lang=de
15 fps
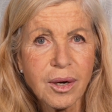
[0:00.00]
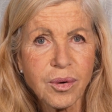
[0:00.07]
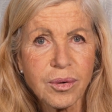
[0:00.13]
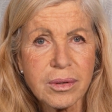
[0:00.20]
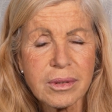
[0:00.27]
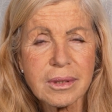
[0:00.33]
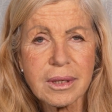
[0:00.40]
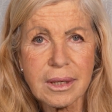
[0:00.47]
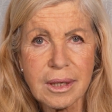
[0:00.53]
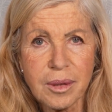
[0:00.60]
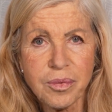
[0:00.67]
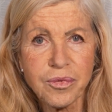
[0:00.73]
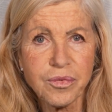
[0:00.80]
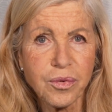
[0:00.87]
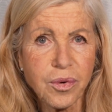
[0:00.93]
und
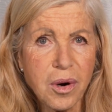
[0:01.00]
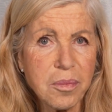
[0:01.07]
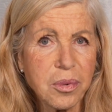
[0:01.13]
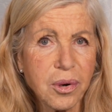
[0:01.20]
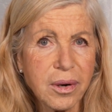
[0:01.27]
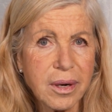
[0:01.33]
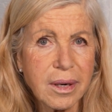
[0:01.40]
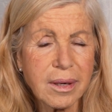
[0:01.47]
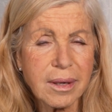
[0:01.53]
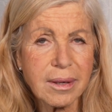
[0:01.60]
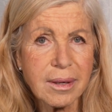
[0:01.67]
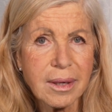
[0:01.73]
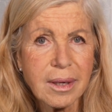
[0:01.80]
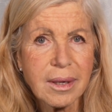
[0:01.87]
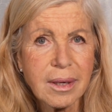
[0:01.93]
krebsvorbeugende
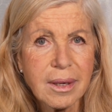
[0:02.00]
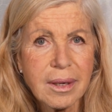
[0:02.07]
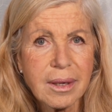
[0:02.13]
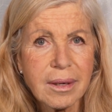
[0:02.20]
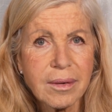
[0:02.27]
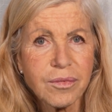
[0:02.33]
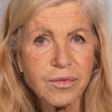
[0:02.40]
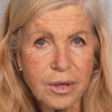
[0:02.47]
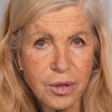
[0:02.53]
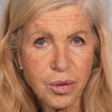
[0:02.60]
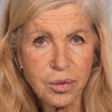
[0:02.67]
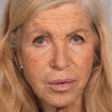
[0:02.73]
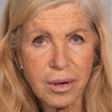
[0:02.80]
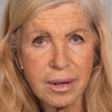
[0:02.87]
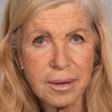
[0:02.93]

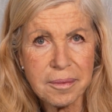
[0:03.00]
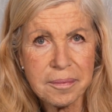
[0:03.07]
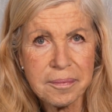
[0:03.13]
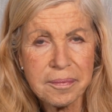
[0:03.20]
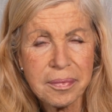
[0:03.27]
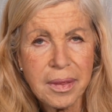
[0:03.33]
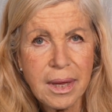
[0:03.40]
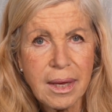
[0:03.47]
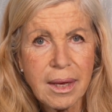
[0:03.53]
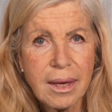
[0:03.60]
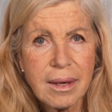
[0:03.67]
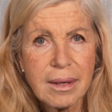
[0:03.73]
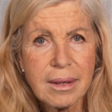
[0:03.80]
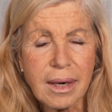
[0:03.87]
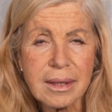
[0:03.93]
Wirkungen.
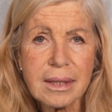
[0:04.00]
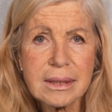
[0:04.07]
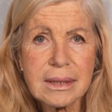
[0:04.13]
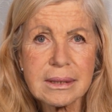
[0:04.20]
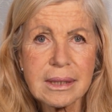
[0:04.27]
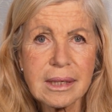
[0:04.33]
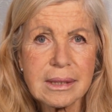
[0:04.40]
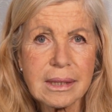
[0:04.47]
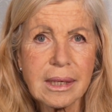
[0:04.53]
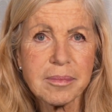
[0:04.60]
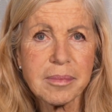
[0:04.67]
Ja, das ist sehr, sehr